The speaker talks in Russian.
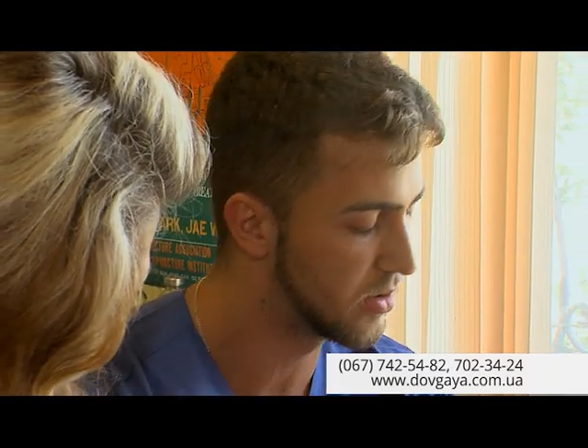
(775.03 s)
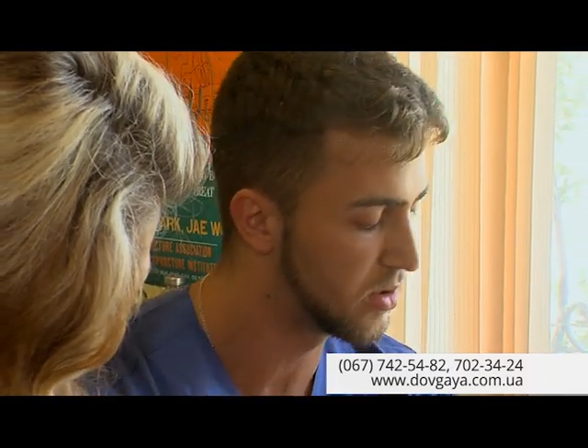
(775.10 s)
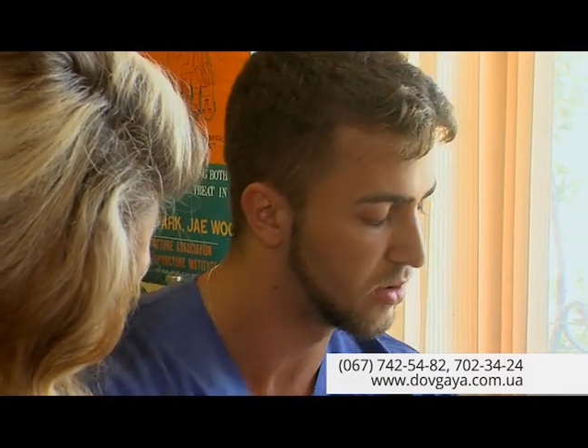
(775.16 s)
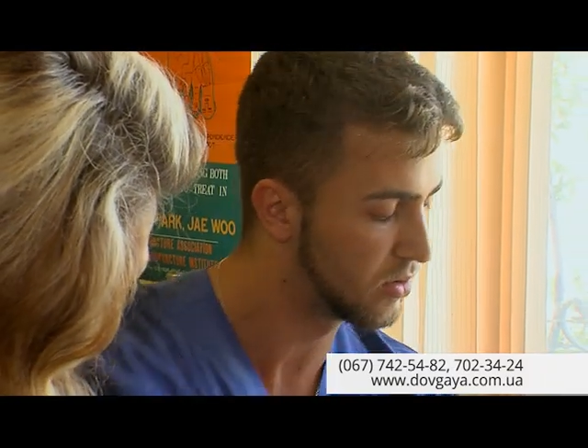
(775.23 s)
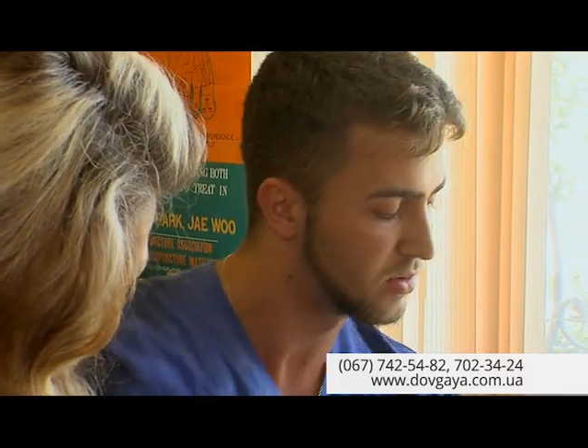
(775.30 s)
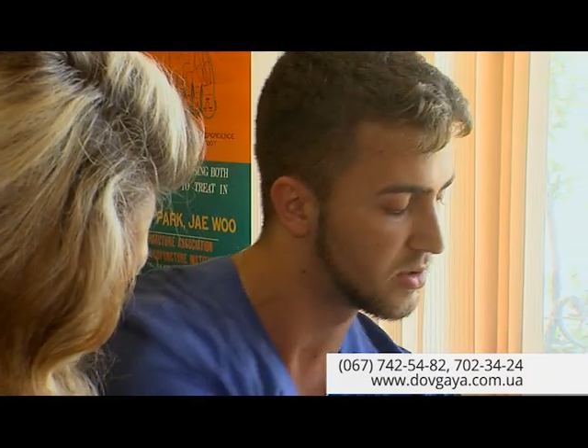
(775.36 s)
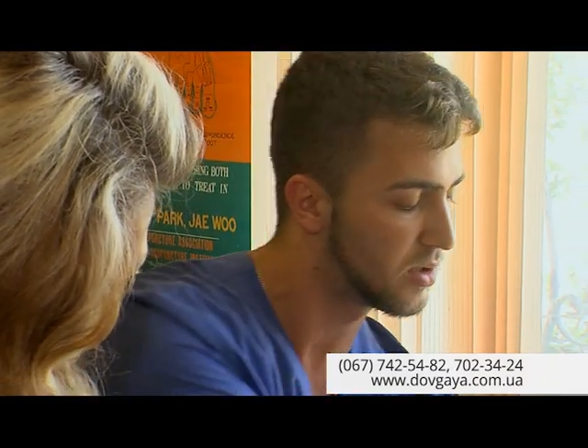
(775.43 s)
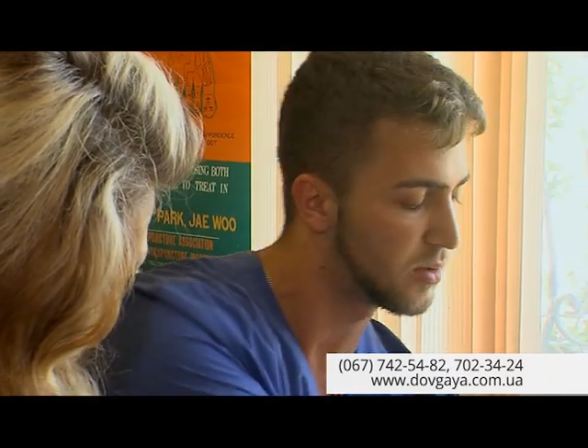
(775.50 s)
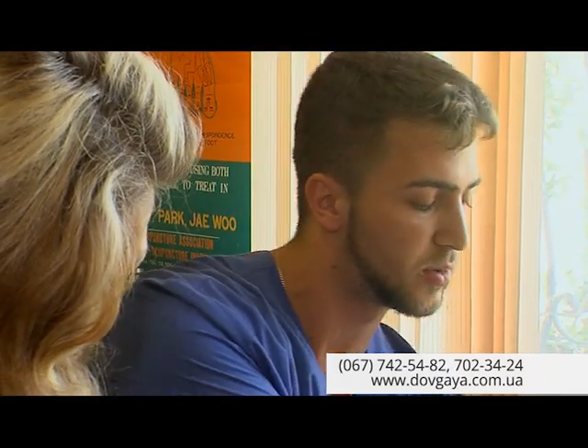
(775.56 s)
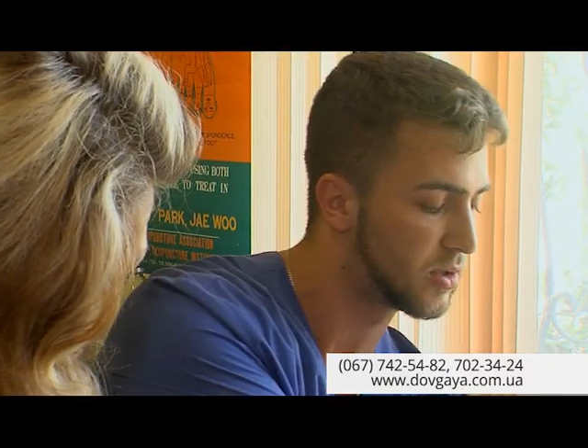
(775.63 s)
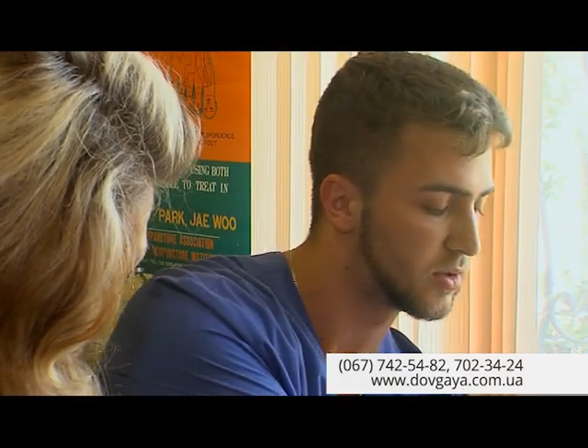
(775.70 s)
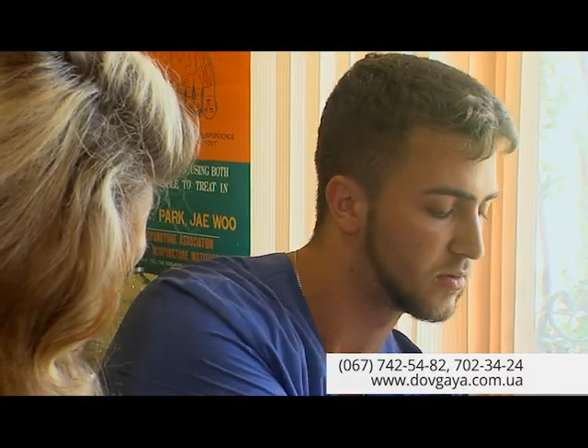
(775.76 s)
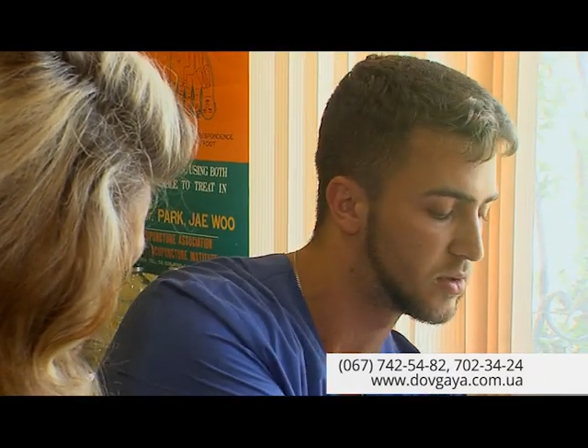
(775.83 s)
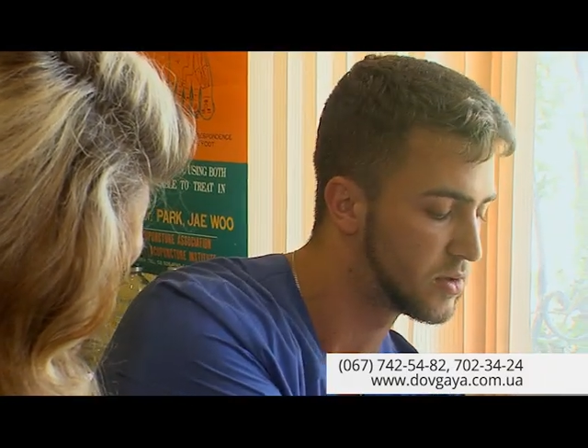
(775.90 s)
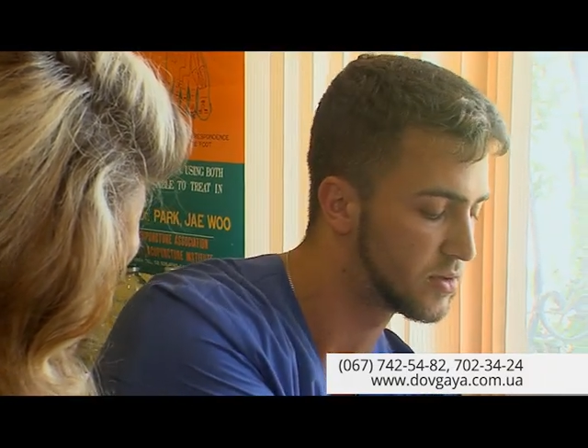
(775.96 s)
Диагностика
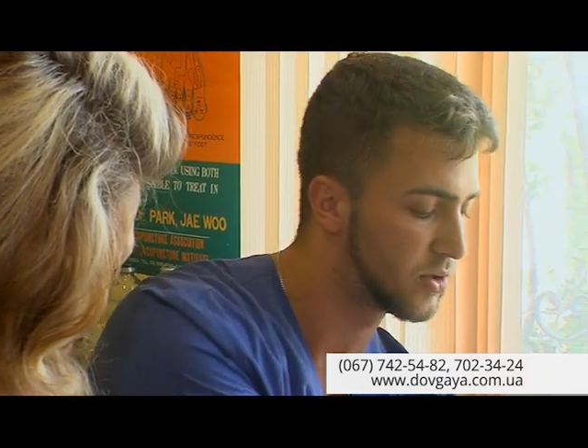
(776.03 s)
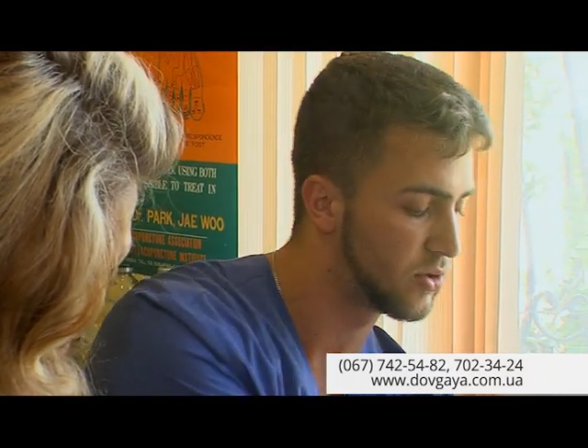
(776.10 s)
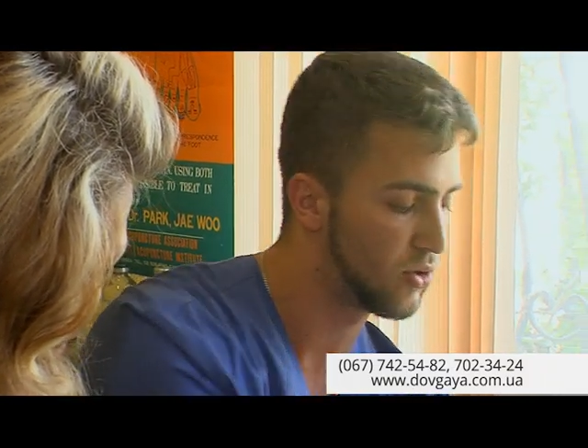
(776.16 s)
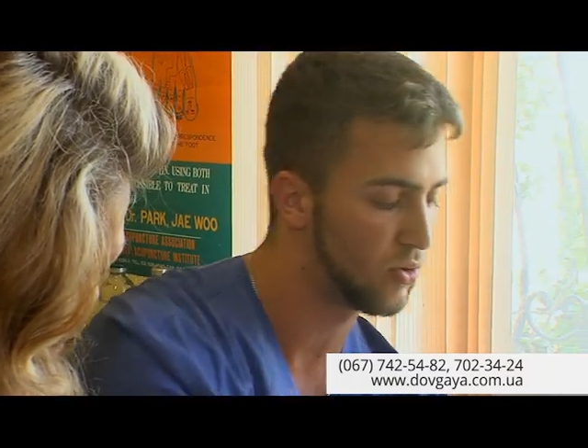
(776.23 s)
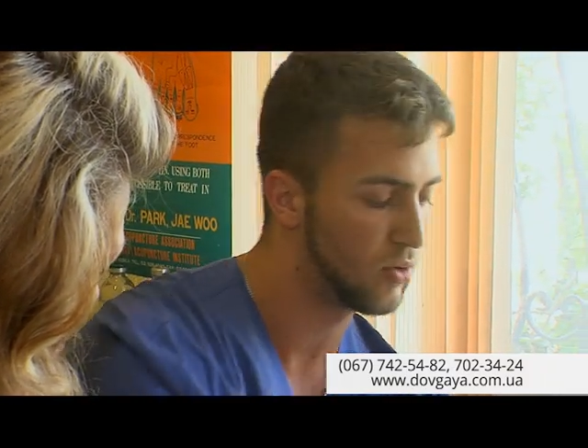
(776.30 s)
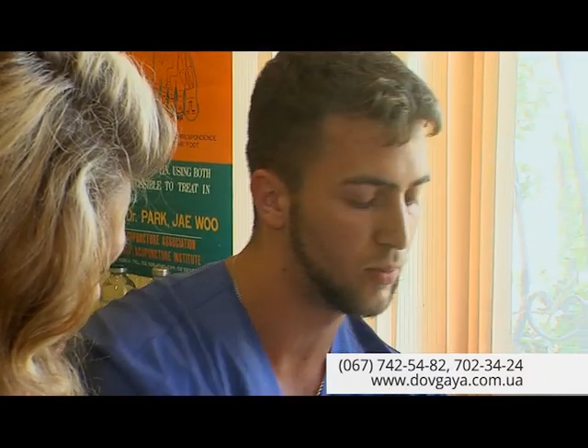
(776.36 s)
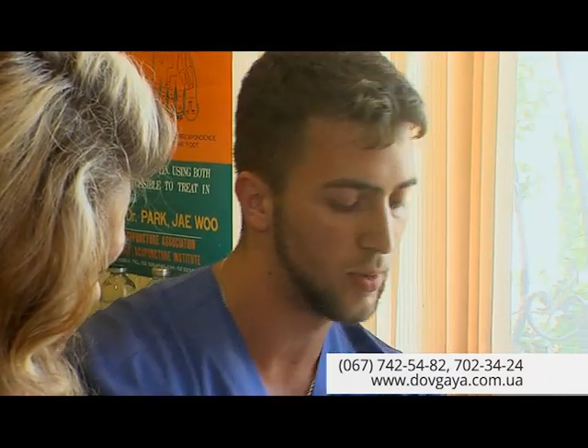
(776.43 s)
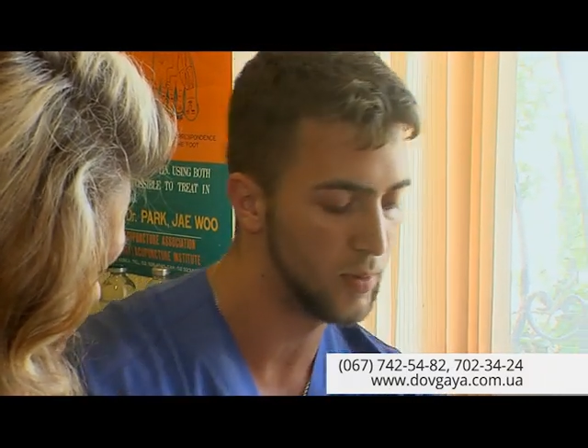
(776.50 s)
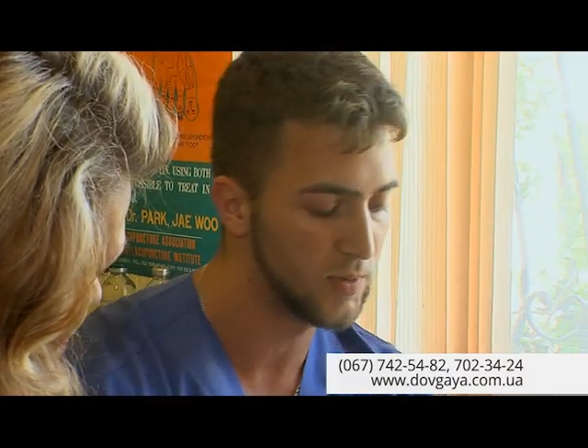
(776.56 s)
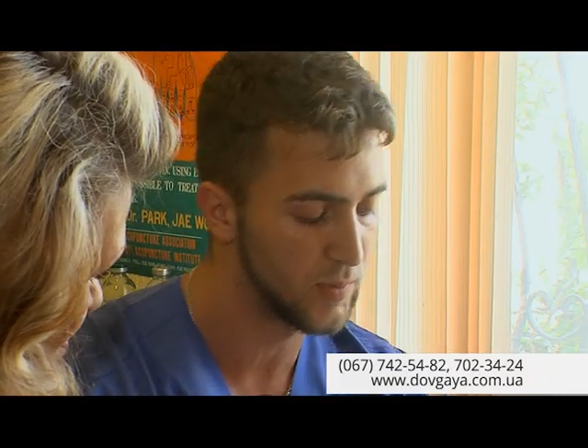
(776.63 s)
производится щупом